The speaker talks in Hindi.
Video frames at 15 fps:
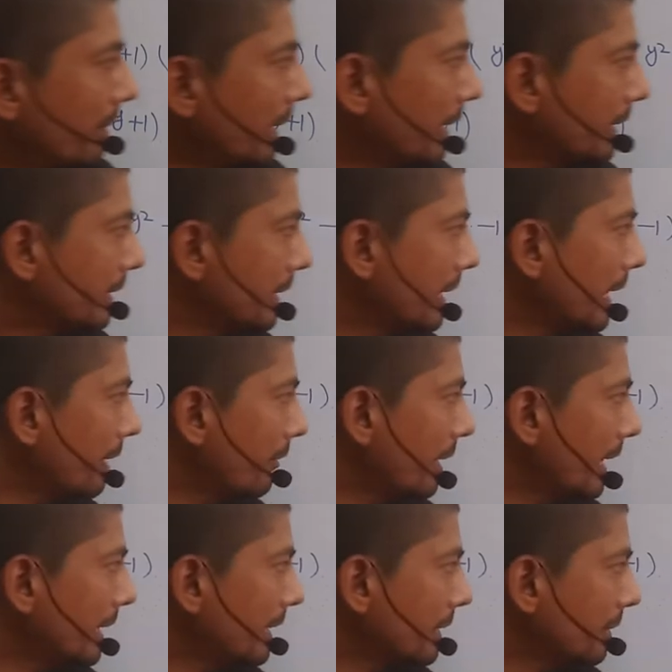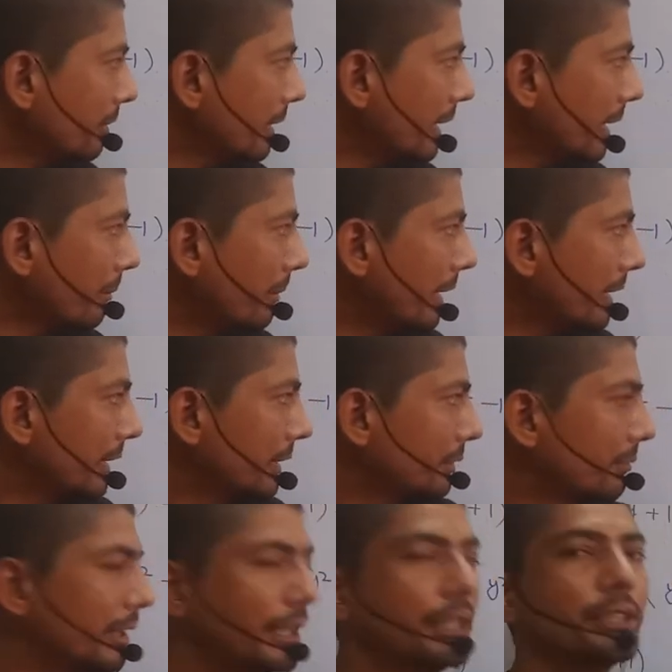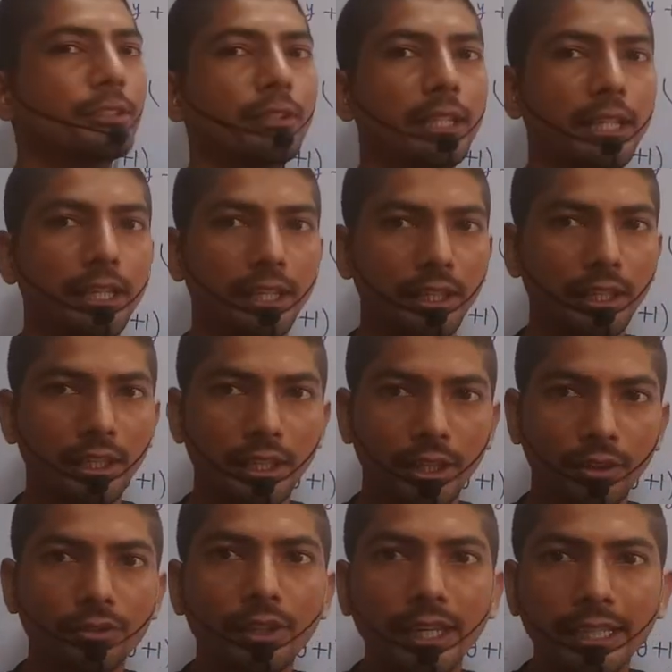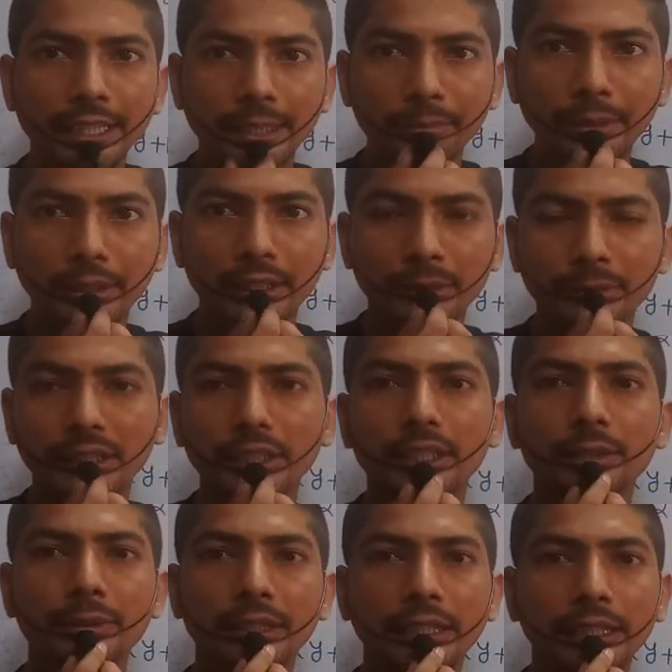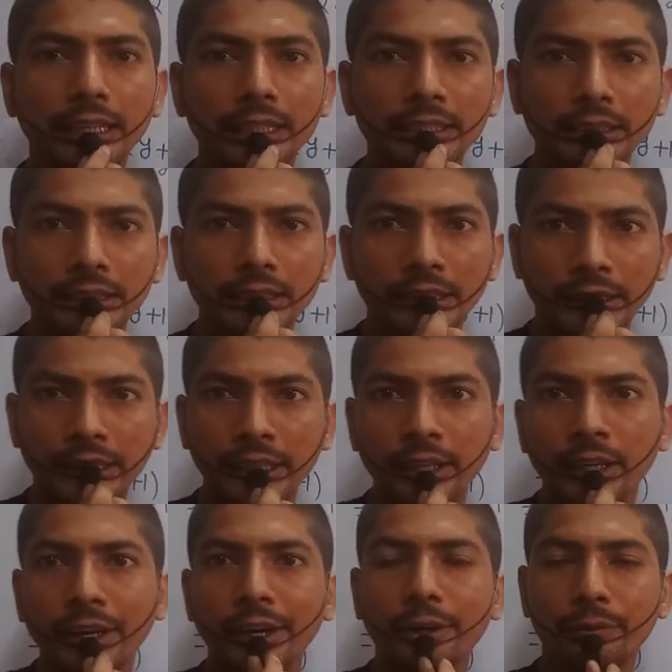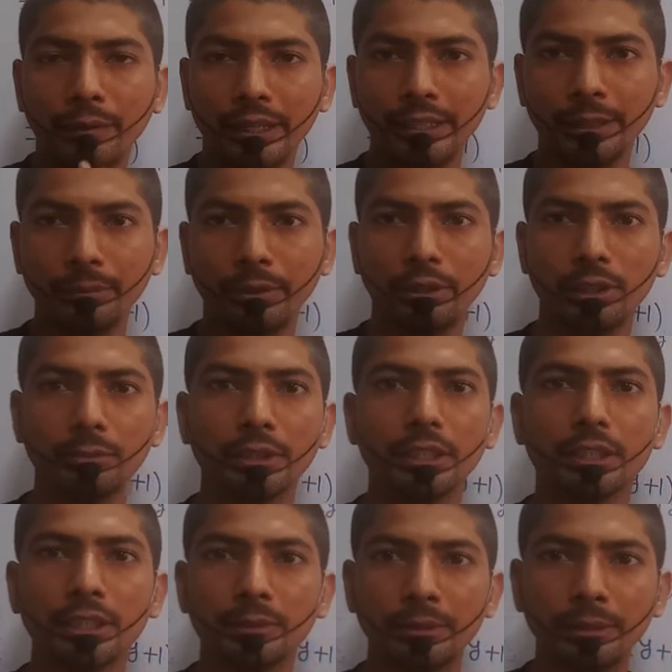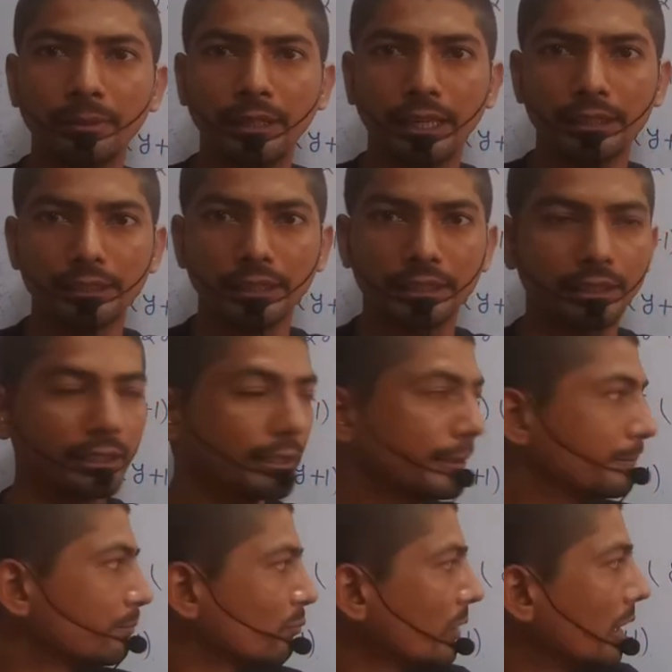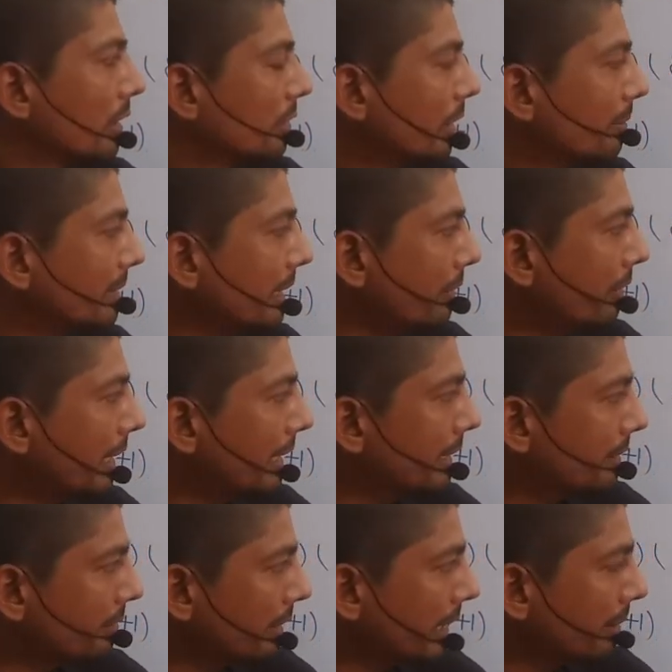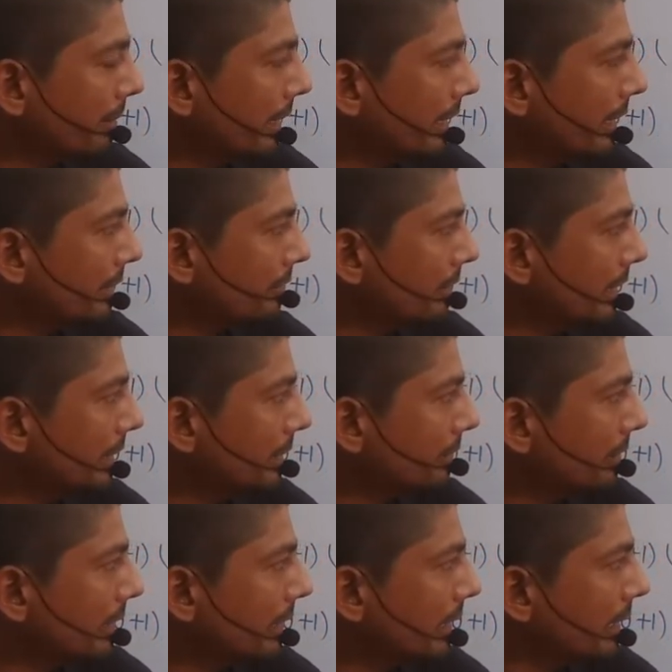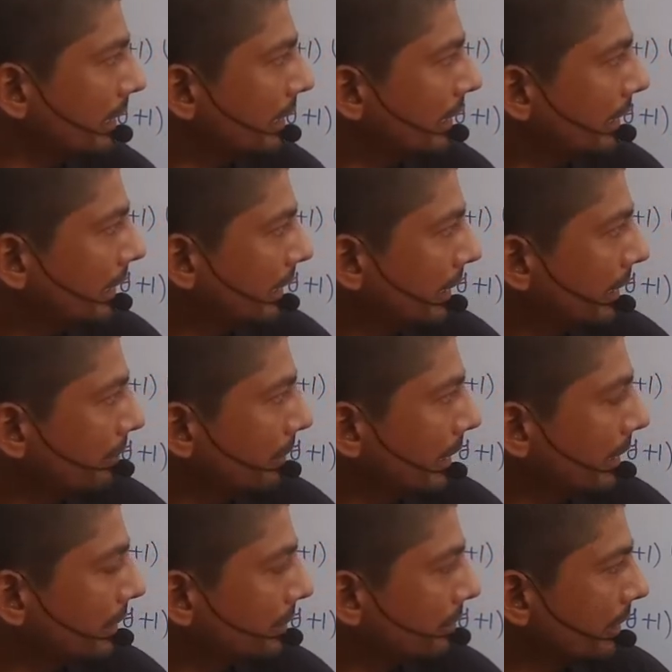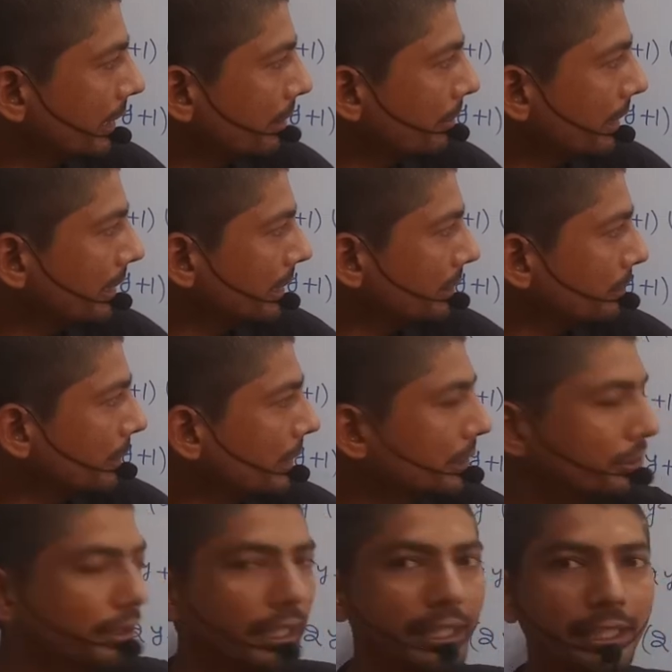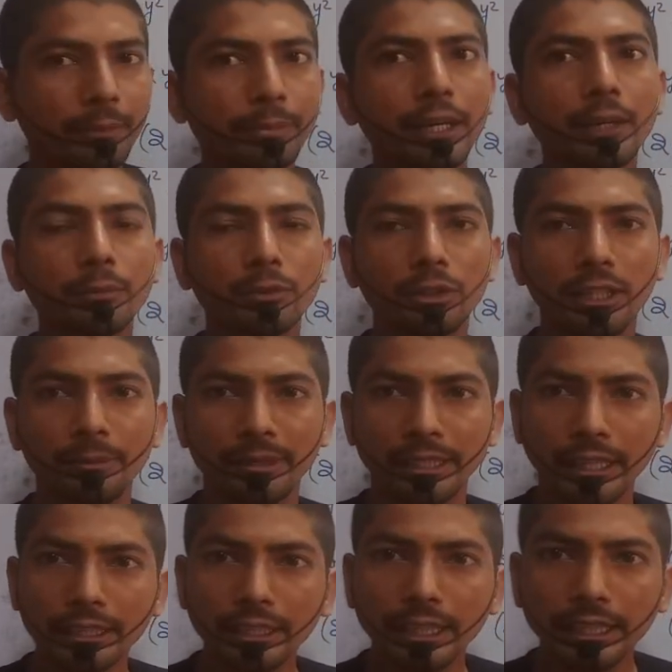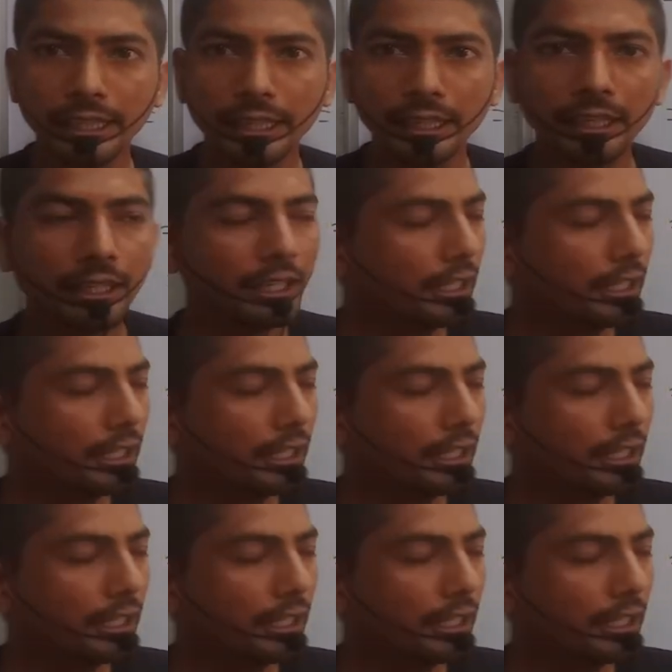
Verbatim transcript: हमने लिख दिया वाई स्क्वायर माइनस वन स्क्वायर वन के पावर हम कितनी भी घटा सकते हैं और वन के पावर हम कितनी भी बढ़ा सकते हैं तो अब ये वाई स्क्वायर माइनस वन स्क्वायर ए स्क्वायर माइनस बी स्क्वायर के फार्मूले में रख देंगे